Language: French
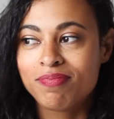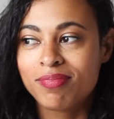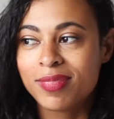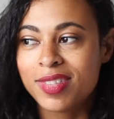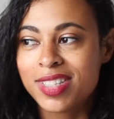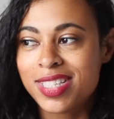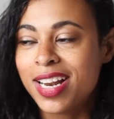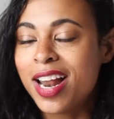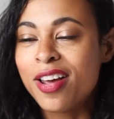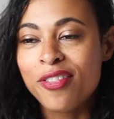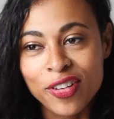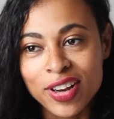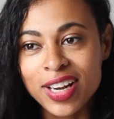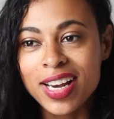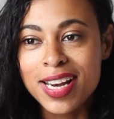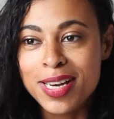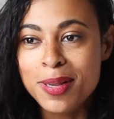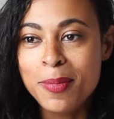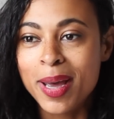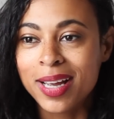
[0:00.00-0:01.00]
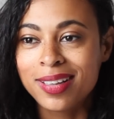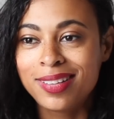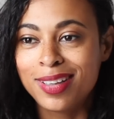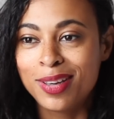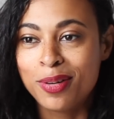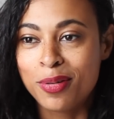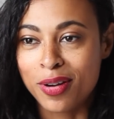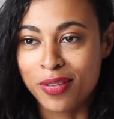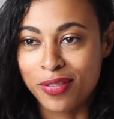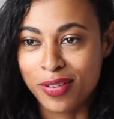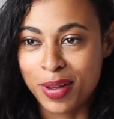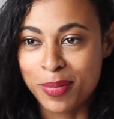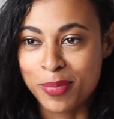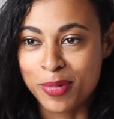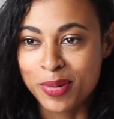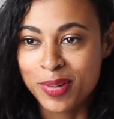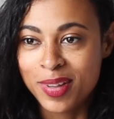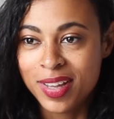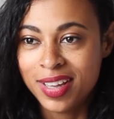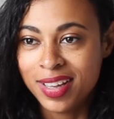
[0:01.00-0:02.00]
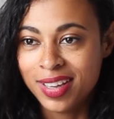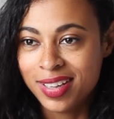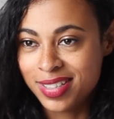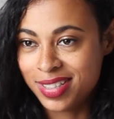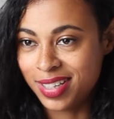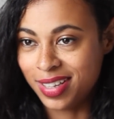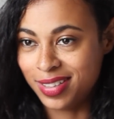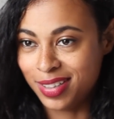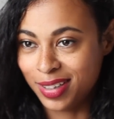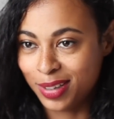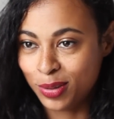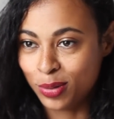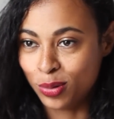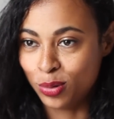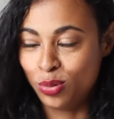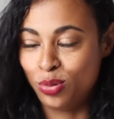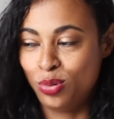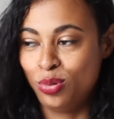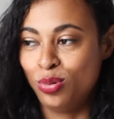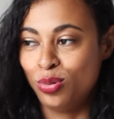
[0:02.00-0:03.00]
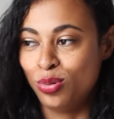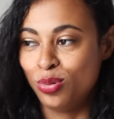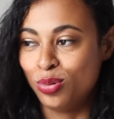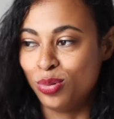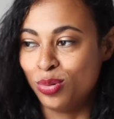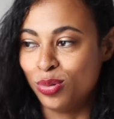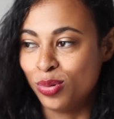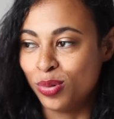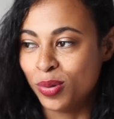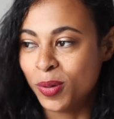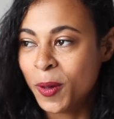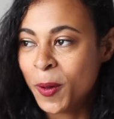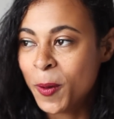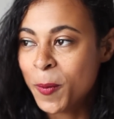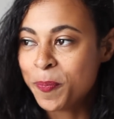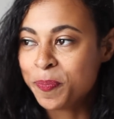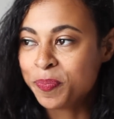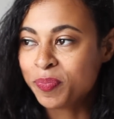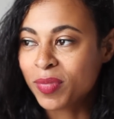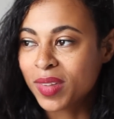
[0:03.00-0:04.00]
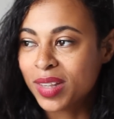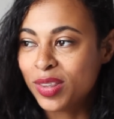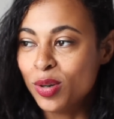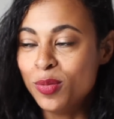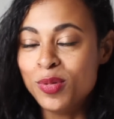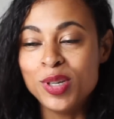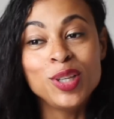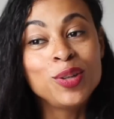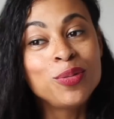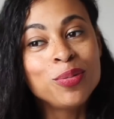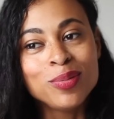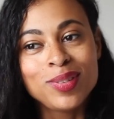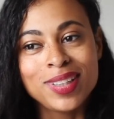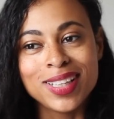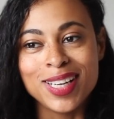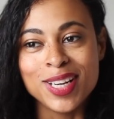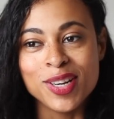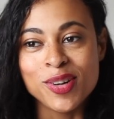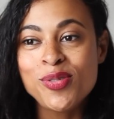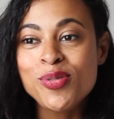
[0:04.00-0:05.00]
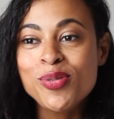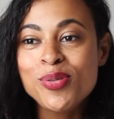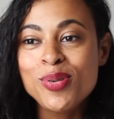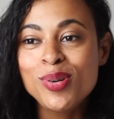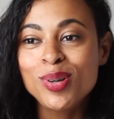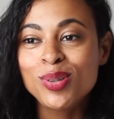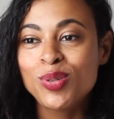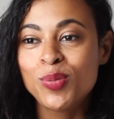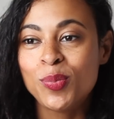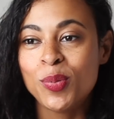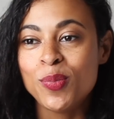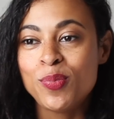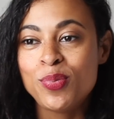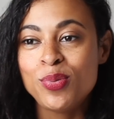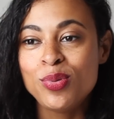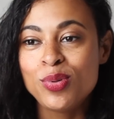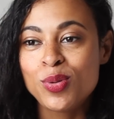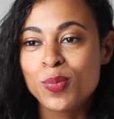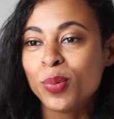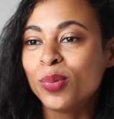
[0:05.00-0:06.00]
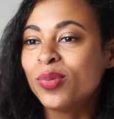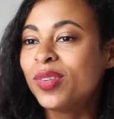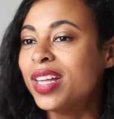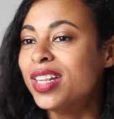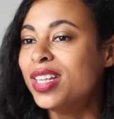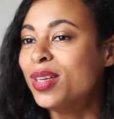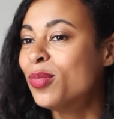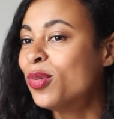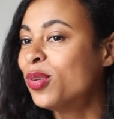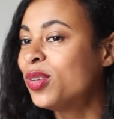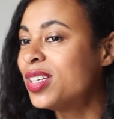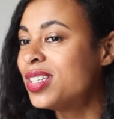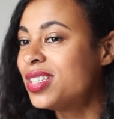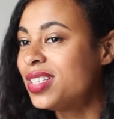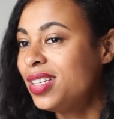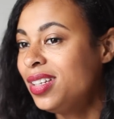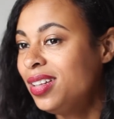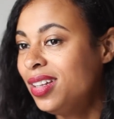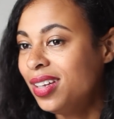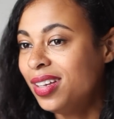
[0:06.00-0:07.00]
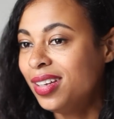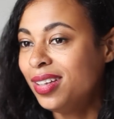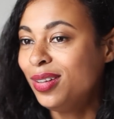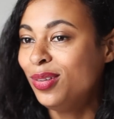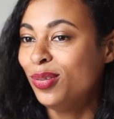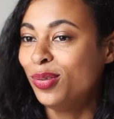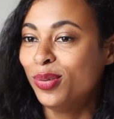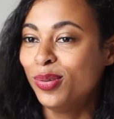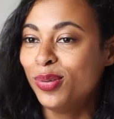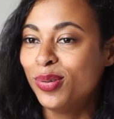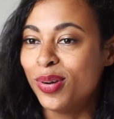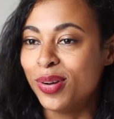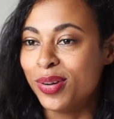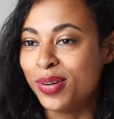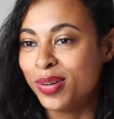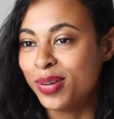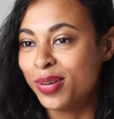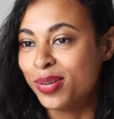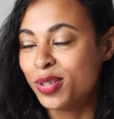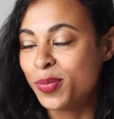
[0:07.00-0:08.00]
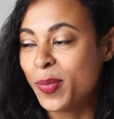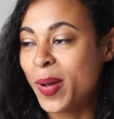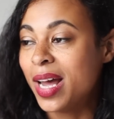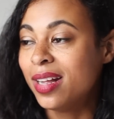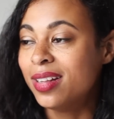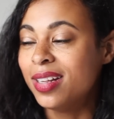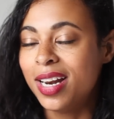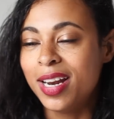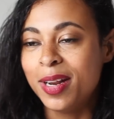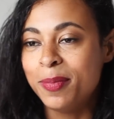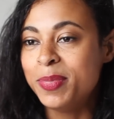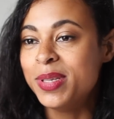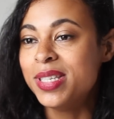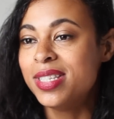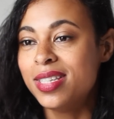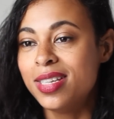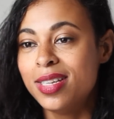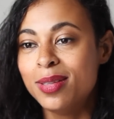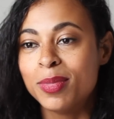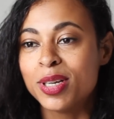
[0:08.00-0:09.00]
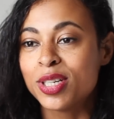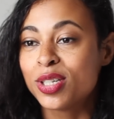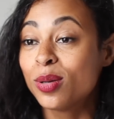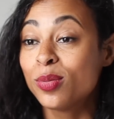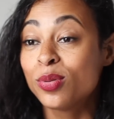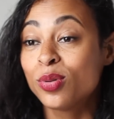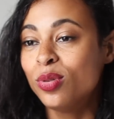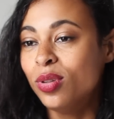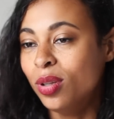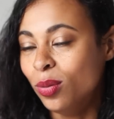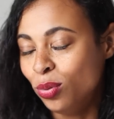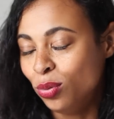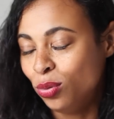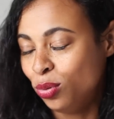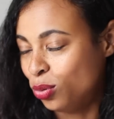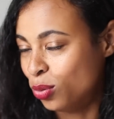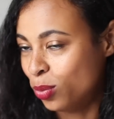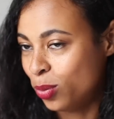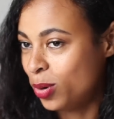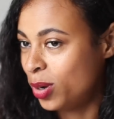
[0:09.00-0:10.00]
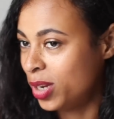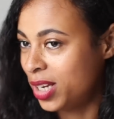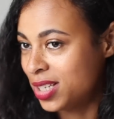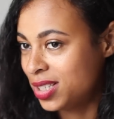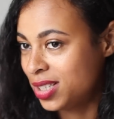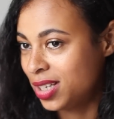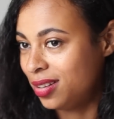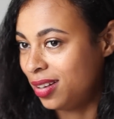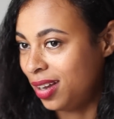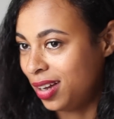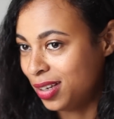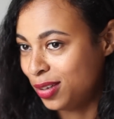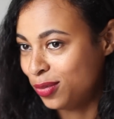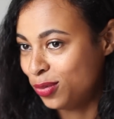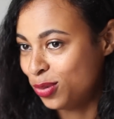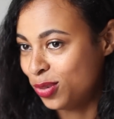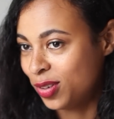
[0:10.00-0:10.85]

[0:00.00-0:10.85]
C'est la fin de la liberté, quoi, vraiment. C'est-à-dire que tu... T'es obligé de compter les jours, tu peux plus spontanément décider de, euh, je sais pas, d'aller à la piscine, machin, parce qu'au début, tu comprends rien ce qui t'arrive, tout